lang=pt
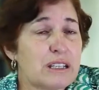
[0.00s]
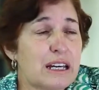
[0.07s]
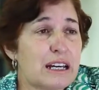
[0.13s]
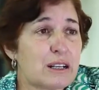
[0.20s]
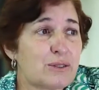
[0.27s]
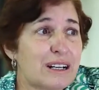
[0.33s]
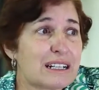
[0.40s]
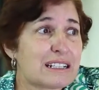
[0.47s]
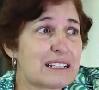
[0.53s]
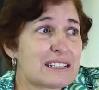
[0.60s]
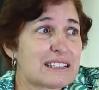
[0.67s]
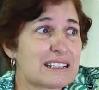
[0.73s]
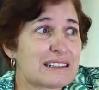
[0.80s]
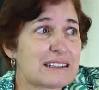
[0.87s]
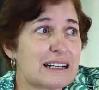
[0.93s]
vieram
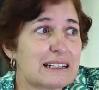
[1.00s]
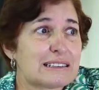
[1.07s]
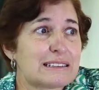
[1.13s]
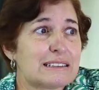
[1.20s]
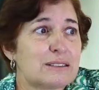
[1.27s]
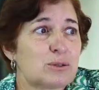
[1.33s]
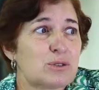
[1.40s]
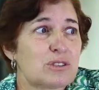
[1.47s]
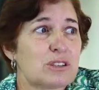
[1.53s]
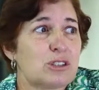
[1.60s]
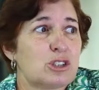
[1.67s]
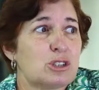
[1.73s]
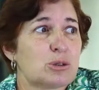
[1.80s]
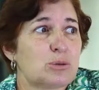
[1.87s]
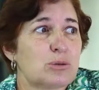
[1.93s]
acrescentar, assim, no
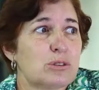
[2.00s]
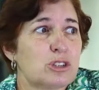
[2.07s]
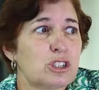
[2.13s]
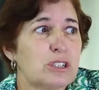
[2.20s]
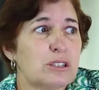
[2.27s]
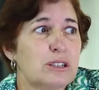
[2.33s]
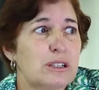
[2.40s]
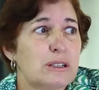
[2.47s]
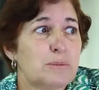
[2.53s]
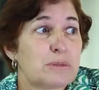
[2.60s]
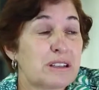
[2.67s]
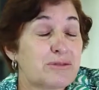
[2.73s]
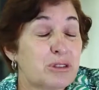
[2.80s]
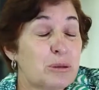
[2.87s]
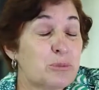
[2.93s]
sentido de.
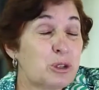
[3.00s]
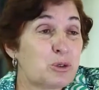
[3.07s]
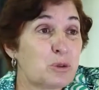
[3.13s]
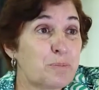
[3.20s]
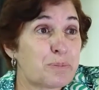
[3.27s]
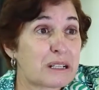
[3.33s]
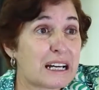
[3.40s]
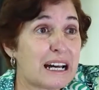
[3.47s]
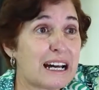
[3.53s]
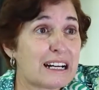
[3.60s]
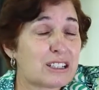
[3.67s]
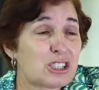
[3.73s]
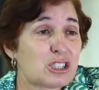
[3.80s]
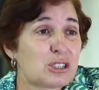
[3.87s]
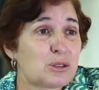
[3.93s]
que foi muito
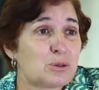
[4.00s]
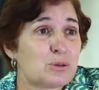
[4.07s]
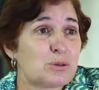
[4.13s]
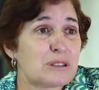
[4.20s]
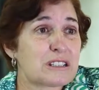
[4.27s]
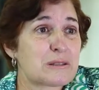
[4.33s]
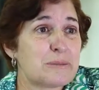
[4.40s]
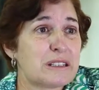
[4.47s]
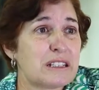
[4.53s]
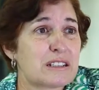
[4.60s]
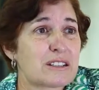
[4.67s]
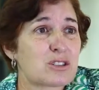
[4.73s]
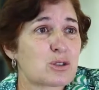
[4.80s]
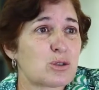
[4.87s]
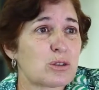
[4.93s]
prático. As
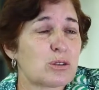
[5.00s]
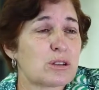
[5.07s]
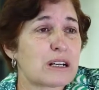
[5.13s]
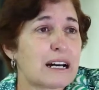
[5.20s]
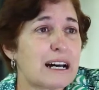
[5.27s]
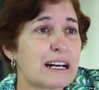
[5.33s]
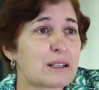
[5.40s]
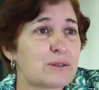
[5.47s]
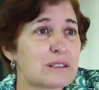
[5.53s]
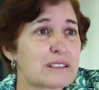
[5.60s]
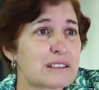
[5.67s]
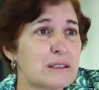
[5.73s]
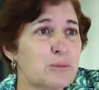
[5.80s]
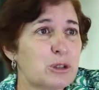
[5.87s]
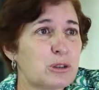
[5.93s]
meninas colocaram,
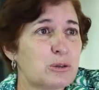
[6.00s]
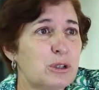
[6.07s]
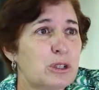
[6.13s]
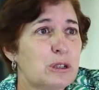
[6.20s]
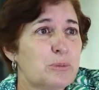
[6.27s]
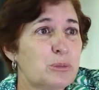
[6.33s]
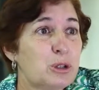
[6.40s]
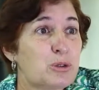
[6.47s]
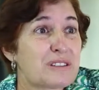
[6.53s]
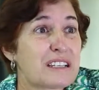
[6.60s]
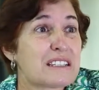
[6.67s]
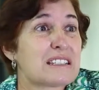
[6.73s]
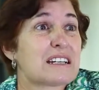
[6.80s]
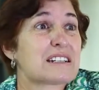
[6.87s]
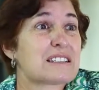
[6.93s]
assim, muito, muitos
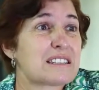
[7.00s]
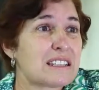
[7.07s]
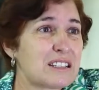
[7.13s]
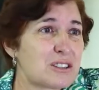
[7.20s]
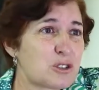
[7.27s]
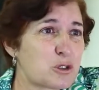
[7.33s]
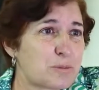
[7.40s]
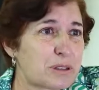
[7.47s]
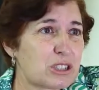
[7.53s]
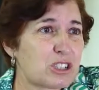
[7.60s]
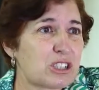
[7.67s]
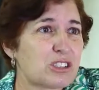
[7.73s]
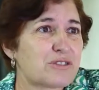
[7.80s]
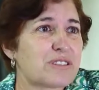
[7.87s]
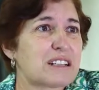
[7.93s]
exercícios para a
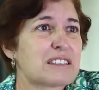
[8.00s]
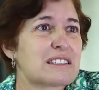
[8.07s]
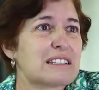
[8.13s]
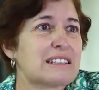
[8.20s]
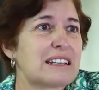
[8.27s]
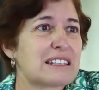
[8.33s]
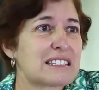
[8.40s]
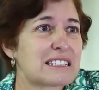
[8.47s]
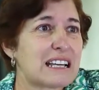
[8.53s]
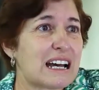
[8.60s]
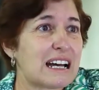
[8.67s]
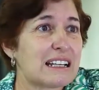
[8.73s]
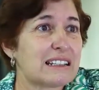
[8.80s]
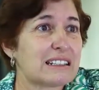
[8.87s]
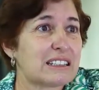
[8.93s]
gente fazer na
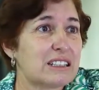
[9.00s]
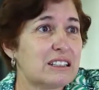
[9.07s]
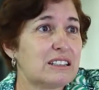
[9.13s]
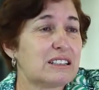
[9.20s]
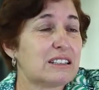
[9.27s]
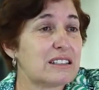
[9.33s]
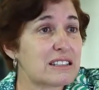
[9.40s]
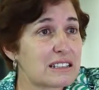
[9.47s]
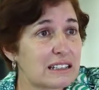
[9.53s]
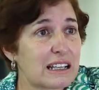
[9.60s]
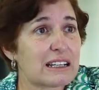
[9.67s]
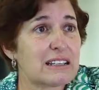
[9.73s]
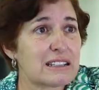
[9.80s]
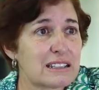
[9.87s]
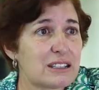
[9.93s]
sala, que, que
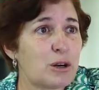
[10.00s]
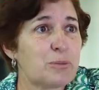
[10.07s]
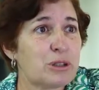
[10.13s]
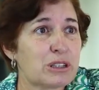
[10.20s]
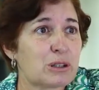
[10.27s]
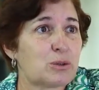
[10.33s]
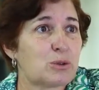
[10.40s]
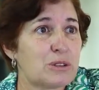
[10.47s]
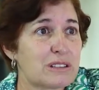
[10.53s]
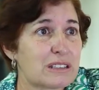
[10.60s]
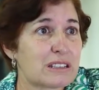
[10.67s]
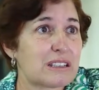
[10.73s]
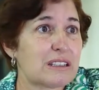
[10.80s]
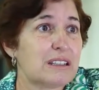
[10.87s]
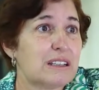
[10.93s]
esclareceu muita
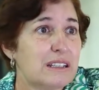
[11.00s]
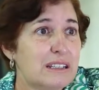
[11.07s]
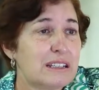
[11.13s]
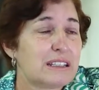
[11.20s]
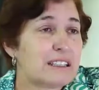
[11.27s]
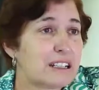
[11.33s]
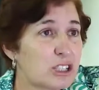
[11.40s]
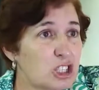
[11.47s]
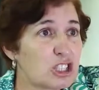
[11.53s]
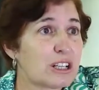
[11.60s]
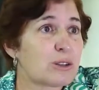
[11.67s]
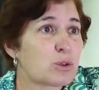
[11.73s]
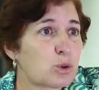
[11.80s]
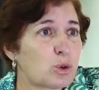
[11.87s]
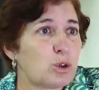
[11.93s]
coisa, que, que
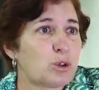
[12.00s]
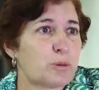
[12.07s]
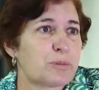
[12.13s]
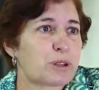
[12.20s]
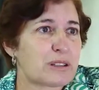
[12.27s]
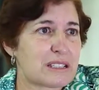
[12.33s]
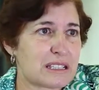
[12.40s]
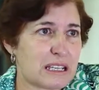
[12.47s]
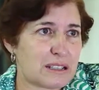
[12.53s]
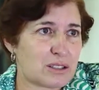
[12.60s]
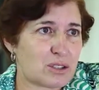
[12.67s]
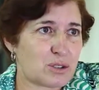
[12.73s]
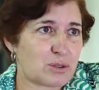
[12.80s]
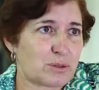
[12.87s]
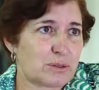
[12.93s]
adiantou no
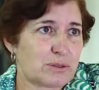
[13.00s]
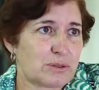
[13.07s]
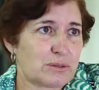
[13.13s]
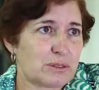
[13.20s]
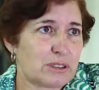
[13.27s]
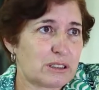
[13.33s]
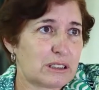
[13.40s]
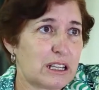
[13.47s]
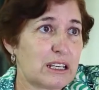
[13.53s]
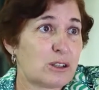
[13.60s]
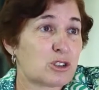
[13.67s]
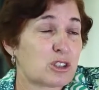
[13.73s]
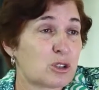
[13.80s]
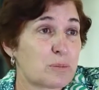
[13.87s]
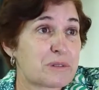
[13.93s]
processo. Uhum. Né?
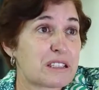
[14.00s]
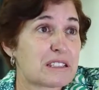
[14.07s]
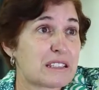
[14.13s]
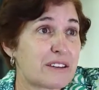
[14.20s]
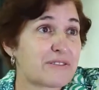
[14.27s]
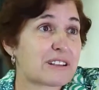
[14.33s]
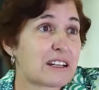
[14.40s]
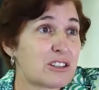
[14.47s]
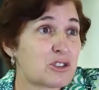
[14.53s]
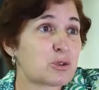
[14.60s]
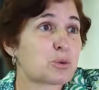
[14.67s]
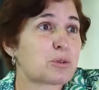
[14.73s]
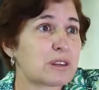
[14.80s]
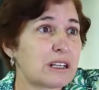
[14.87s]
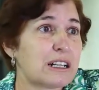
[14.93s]
Eu já não precisei ficar
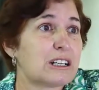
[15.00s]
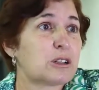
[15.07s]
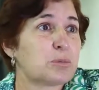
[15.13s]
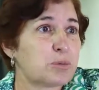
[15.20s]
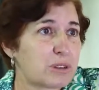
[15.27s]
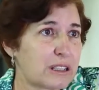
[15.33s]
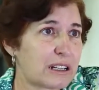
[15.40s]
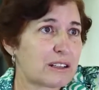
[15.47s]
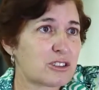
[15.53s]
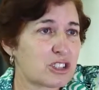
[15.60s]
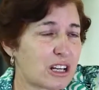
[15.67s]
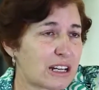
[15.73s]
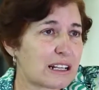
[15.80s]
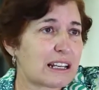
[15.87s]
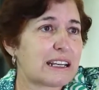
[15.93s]
estudando, porque elas
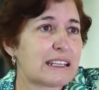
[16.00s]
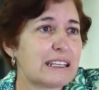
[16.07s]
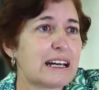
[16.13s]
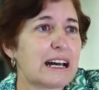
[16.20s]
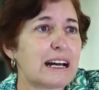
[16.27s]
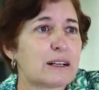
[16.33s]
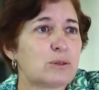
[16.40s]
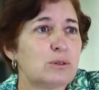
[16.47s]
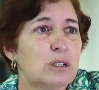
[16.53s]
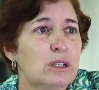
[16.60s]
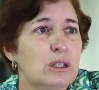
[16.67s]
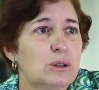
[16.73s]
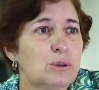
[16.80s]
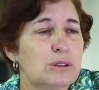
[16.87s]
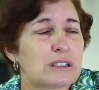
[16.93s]
já clarearam,
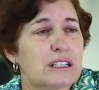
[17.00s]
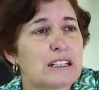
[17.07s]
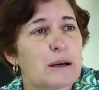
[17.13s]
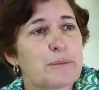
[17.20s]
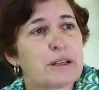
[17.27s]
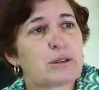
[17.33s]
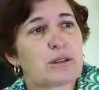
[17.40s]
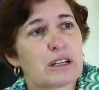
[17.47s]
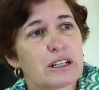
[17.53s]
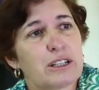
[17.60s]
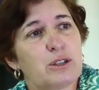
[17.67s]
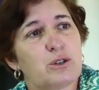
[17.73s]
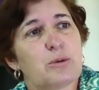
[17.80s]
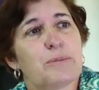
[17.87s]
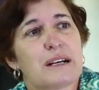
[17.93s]
o treinamento
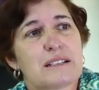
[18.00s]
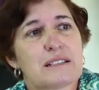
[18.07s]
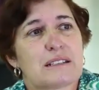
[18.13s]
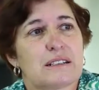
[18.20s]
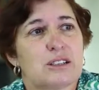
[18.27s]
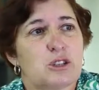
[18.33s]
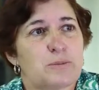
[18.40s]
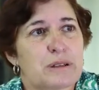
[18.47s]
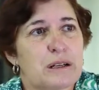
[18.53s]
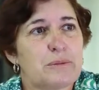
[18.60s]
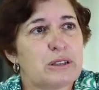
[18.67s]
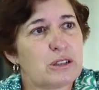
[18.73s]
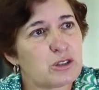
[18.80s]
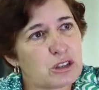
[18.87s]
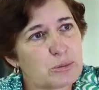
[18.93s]
clareou bastante para
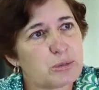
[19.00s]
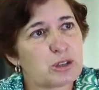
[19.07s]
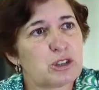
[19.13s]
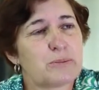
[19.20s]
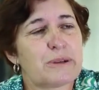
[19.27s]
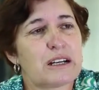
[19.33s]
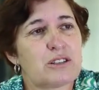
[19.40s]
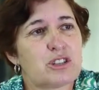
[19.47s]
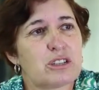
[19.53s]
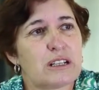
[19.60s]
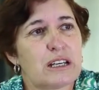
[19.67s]
mim, eu já pude ir mais